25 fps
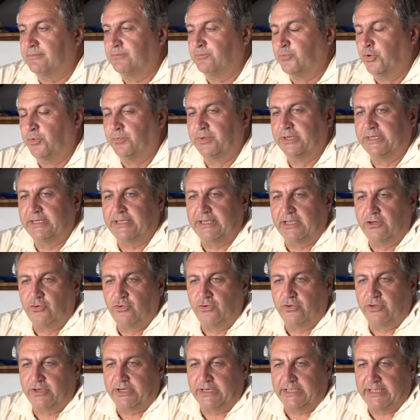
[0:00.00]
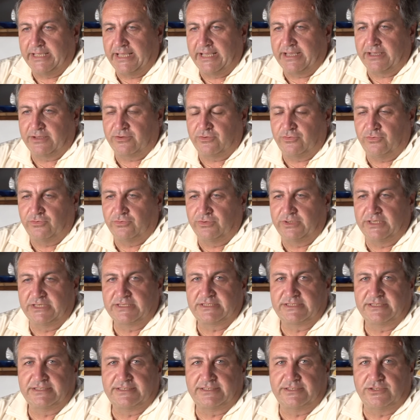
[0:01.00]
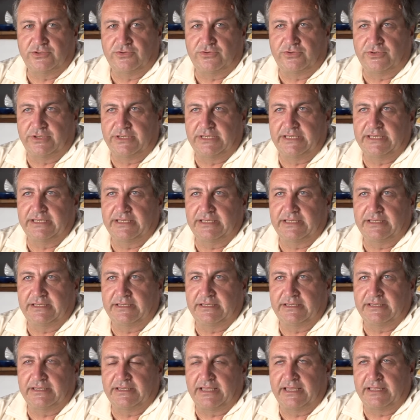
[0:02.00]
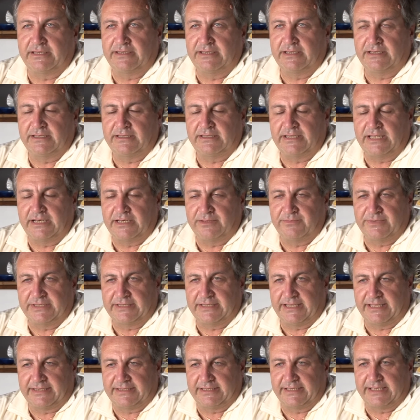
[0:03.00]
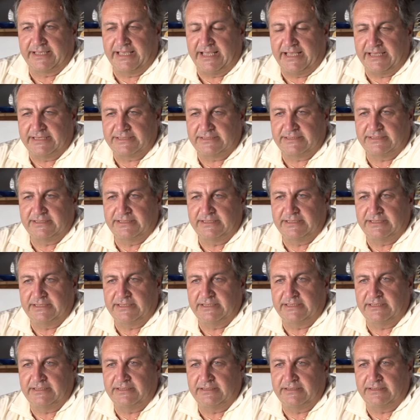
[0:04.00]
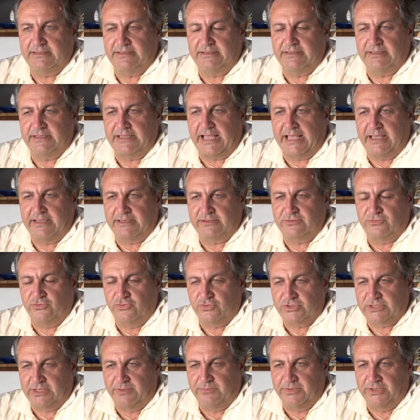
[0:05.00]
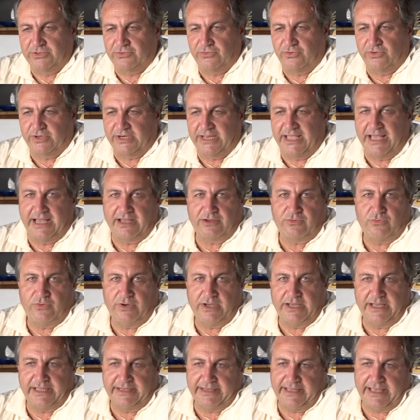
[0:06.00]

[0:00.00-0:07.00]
pompa di calore a condensazione eh, ad, alimentata a gas eh, con scambiatore acqua ad